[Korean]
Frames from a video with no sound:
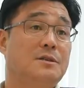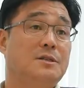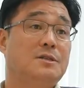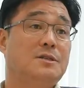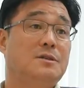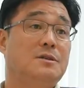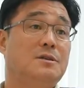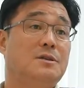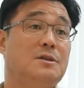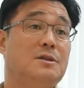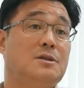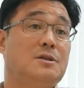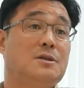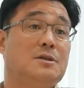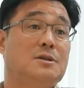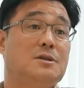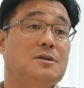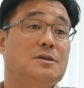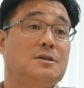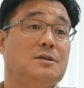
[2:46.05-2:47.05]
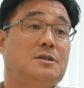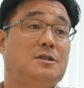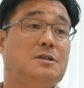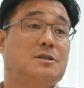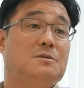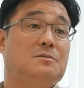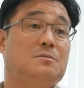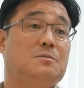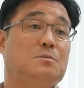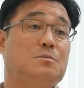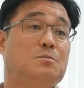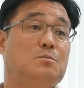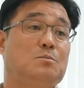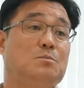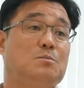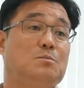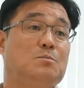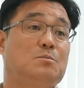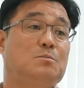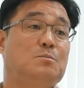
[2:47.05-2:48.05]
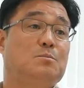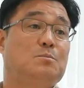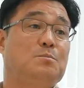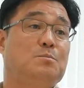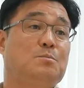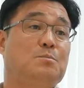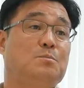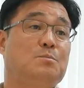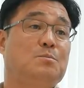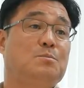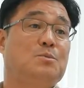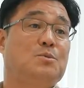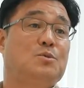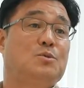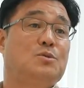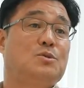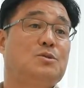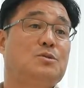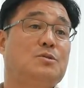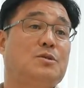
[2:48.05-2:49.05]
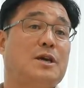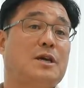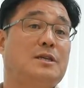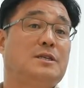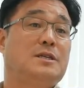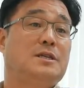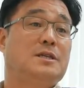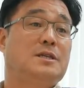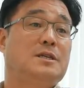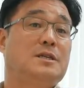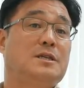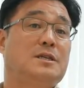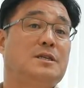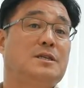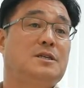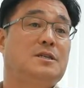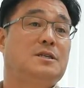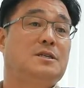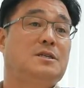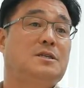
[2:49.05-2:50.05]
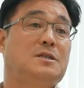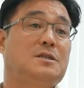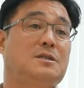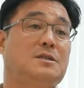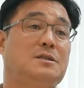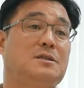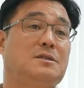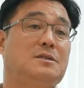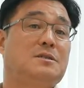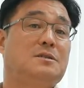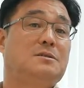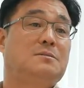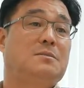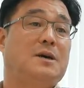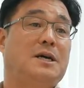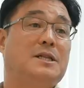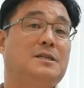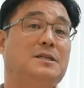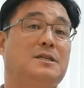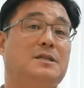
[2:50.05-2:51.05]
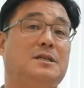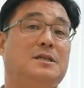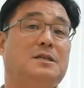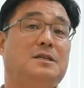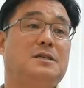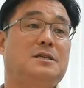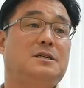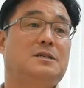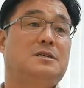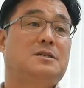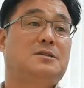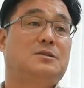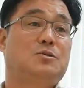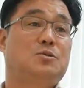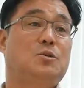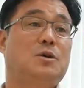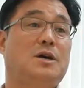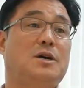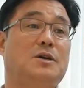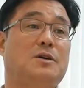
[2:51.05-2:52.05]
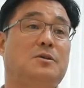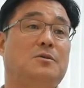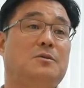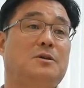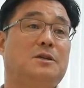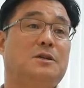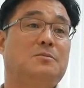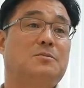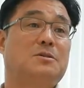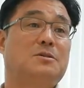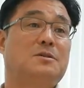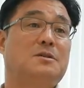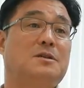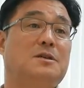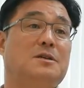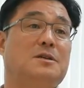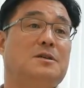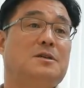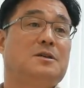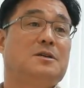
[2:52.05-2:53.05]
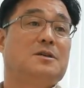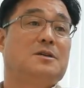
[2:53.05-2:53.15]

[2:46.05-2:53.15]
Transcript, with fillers: 그래서 지금으로서는 굉장히 그 반응이 좋아요. 왜냐면